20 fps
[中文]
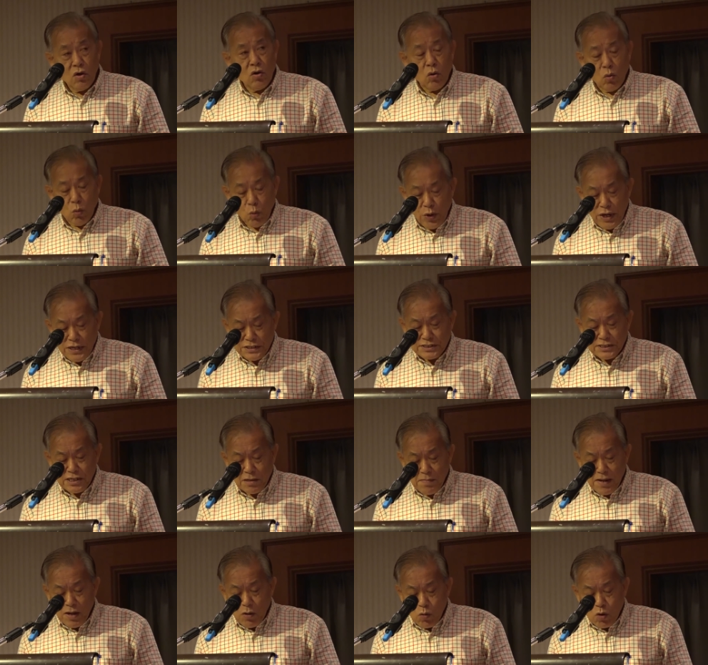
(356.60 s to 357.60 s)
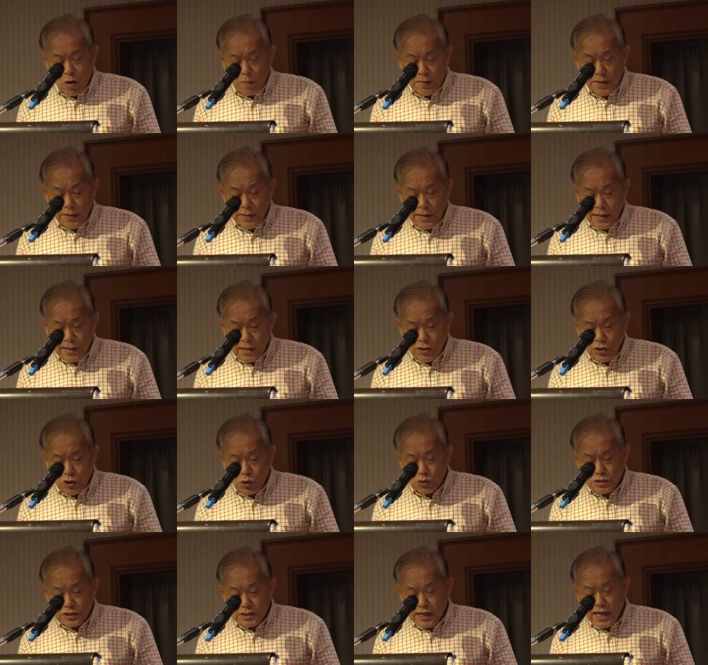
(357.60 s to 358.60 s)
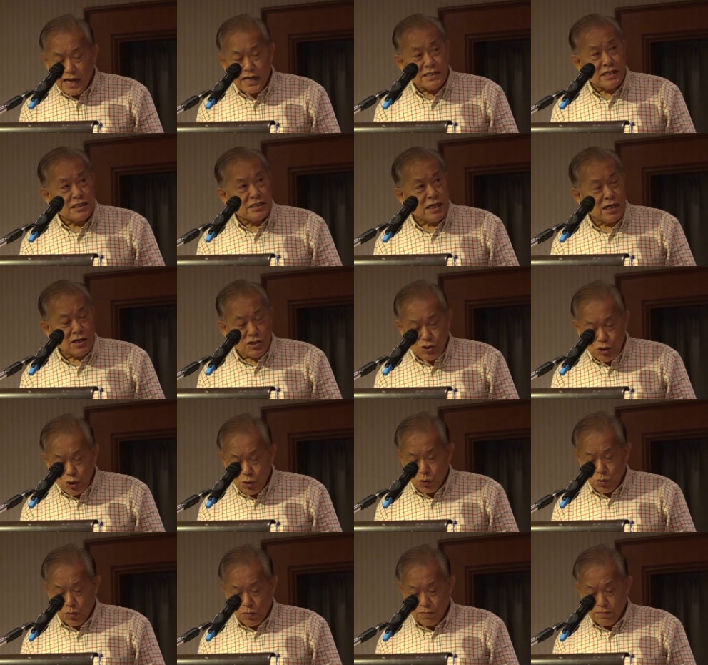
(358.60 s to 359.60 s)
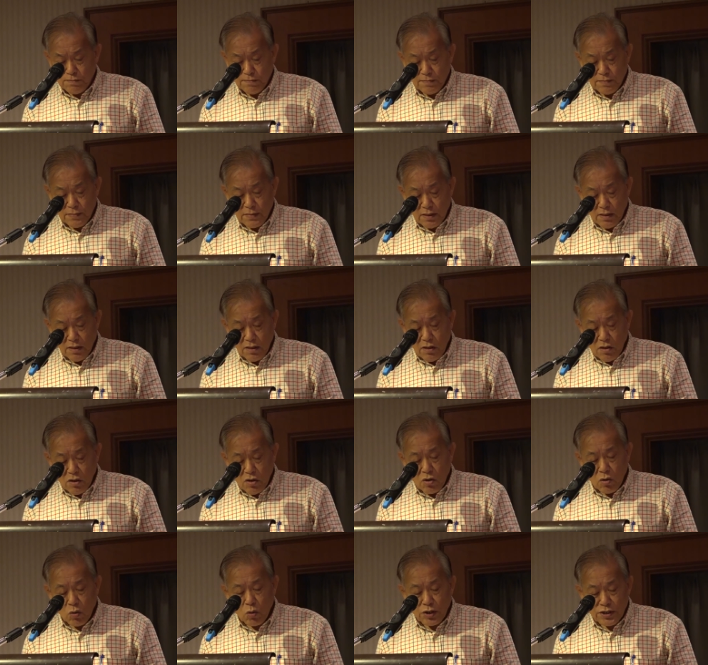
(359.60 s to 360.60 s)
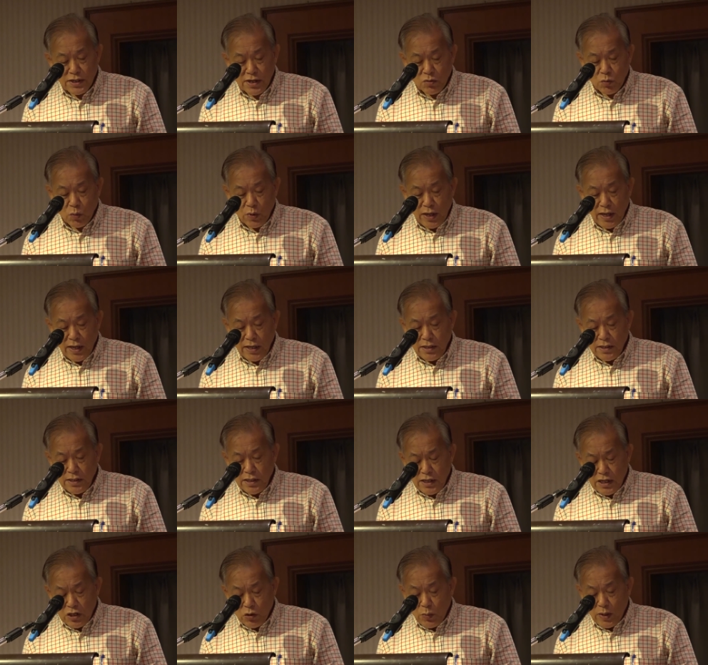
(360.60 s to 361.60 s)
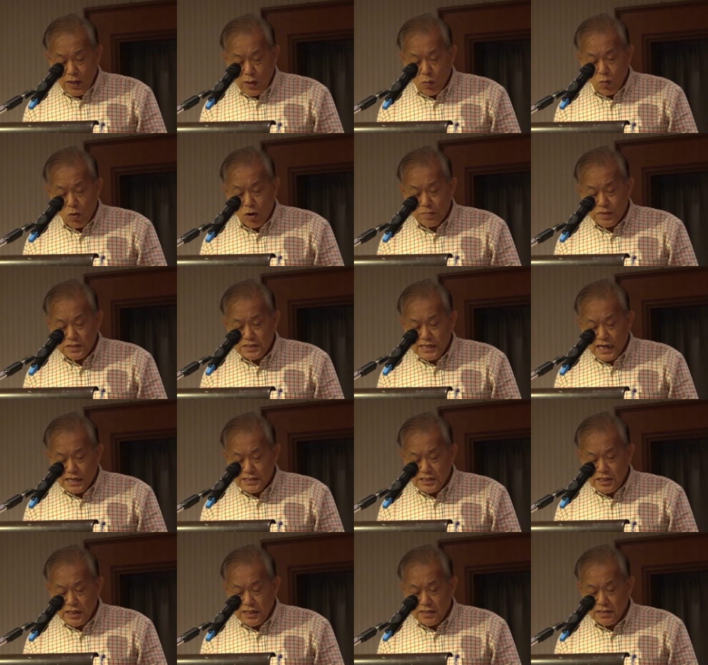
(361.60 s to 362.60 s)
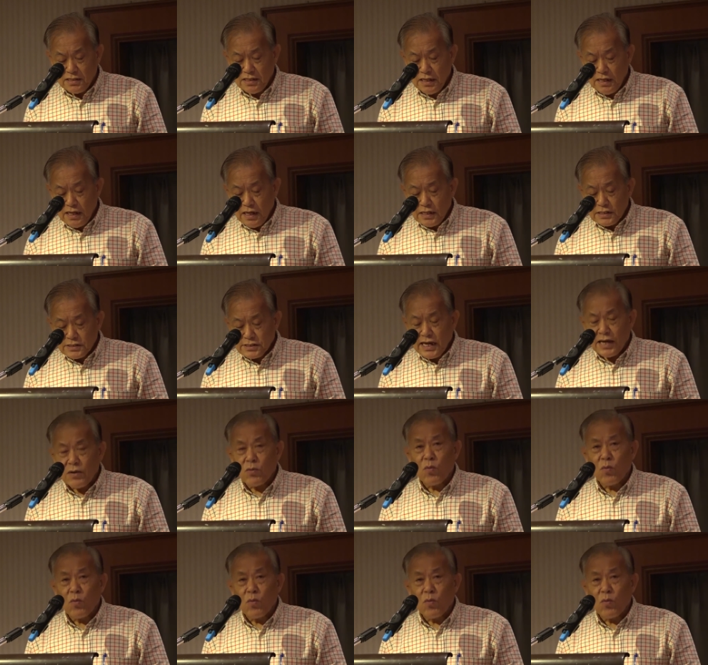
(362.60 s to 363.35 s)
为什么我们能有这样的成就？我认为，因为我们相信，在